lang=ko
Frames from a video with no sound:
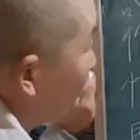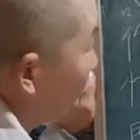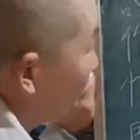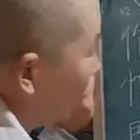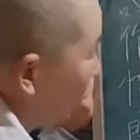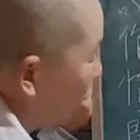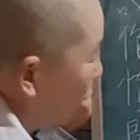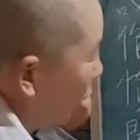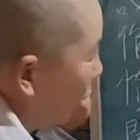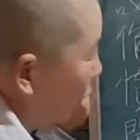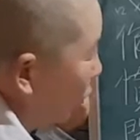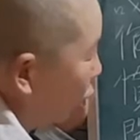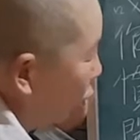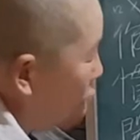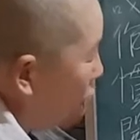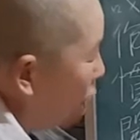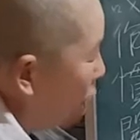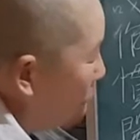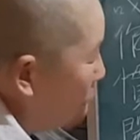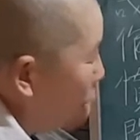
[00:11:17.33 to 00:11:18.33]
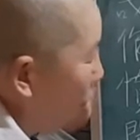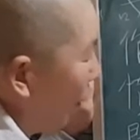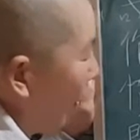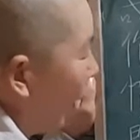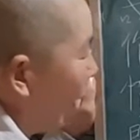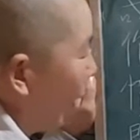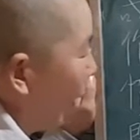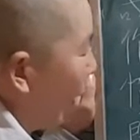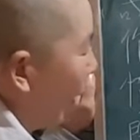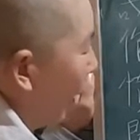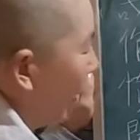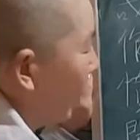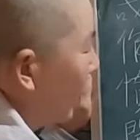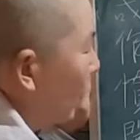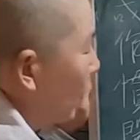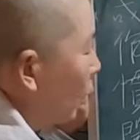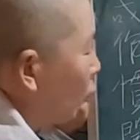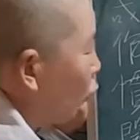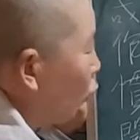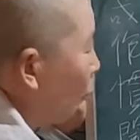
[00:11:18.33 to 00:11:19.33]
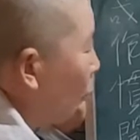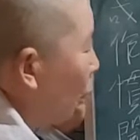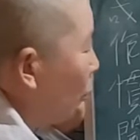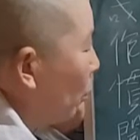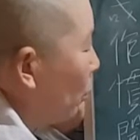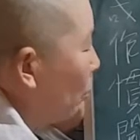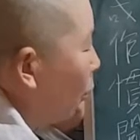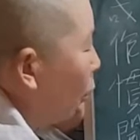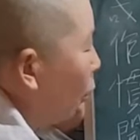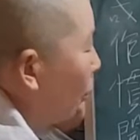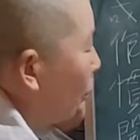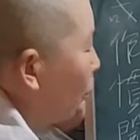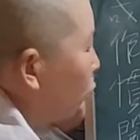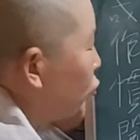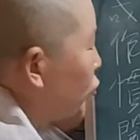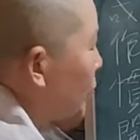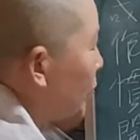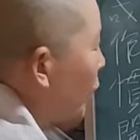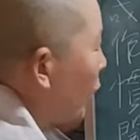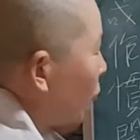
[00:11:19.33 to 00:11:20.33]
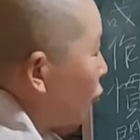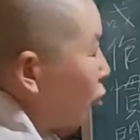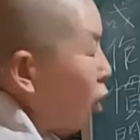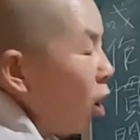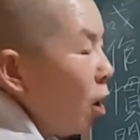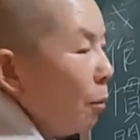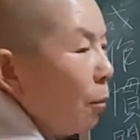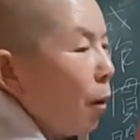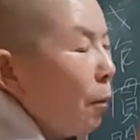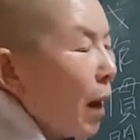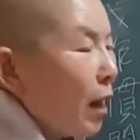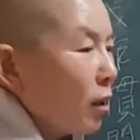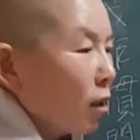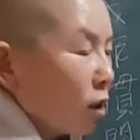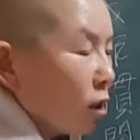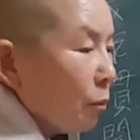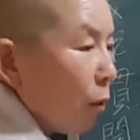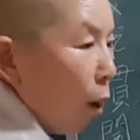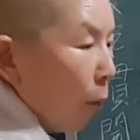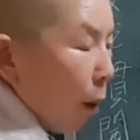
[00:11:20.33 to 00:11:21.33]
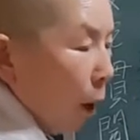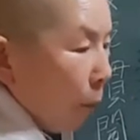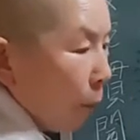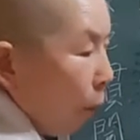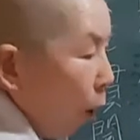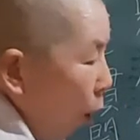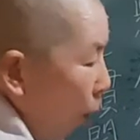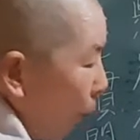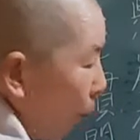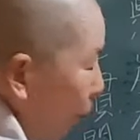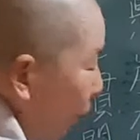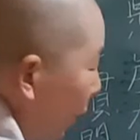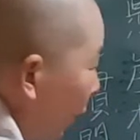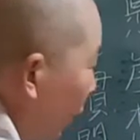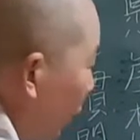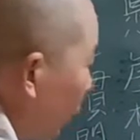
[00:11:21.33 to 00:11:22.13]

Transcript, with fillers: 그렇지 저 법에 저 법은 뭐, 무슨 법? 설법하는 그 법어, 법.